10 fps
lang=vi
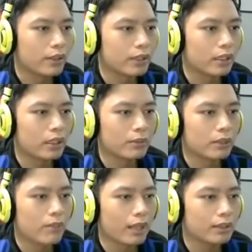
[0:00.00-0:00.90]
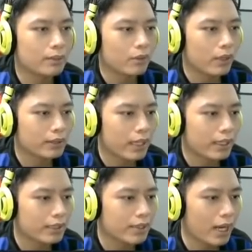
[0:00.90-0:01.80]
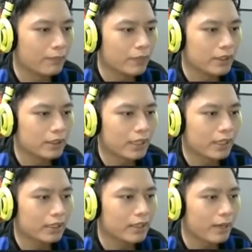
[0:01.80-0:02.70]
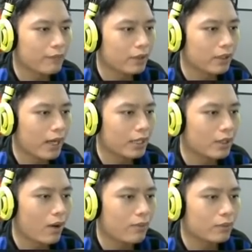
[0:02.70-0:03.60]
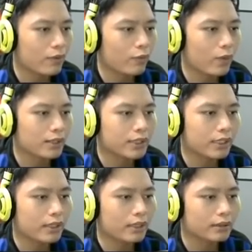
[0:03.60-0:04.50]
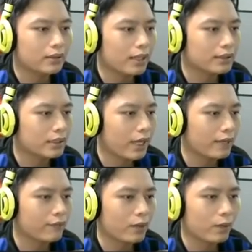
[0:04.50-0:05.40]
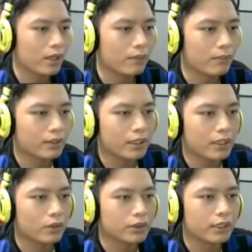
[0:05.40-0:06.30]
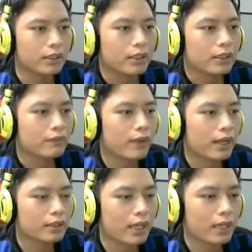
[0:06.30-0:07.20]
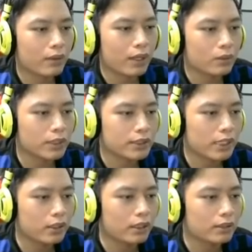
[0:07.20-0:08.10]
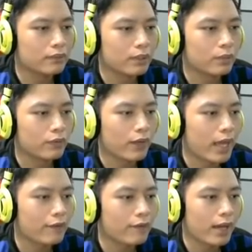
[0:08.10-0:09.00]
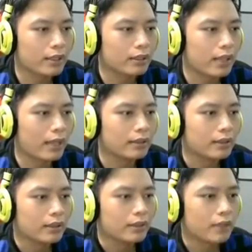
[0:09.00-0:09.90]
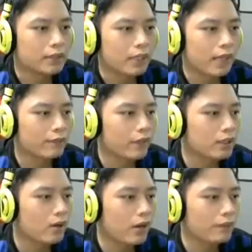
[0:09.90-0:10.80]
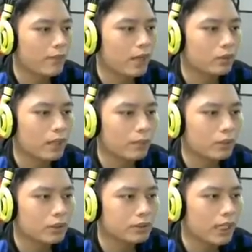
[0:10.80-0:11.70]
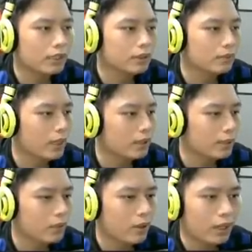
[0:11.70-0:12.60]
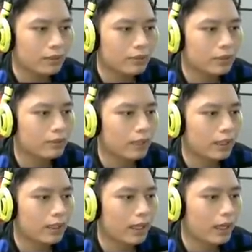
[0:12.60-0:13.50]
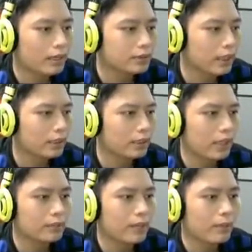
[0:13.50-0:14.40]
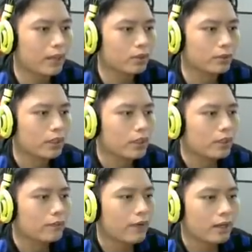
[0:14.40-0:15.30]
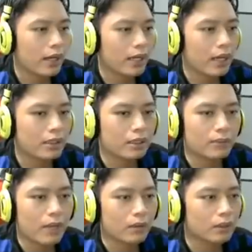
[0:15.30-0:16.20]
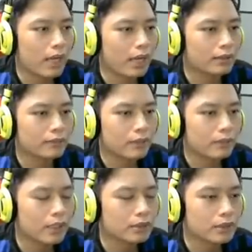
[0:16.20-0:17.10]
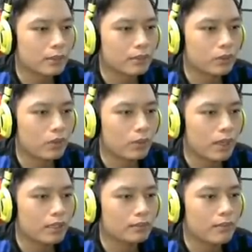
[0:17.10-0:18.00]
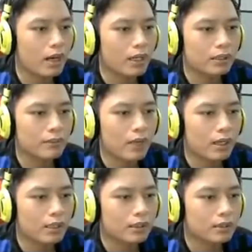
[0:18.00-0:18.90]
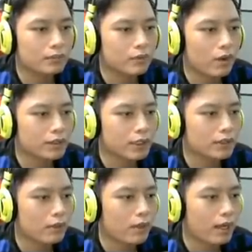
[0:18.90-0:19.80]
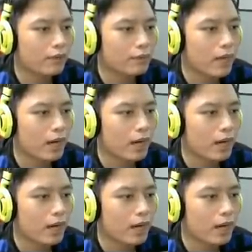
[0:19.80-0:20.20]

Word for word: Nguyên Winzler đang đứng bắn nhưng mà có lẽ ta gắt nhầm Hình như ta gắt nhầm vào người ai đó và có quăng xích đến từ ai chẳng ghét Và Winler mất đi cái hồi dịch Và Thran có lẽ cũng sẽ chết rồi Vâng một quả đá về đến Thran và Slack vẫn còn ba thùng đang muốn tự sát ở trong bãi Predator à? và như vậy là Slack là người ăn được mạng của ba thùng và GS ăn được mạng của Thran và bây giờ xem tình huống đuổi Berlin Berlin Berlin có xích ra ngoài vâng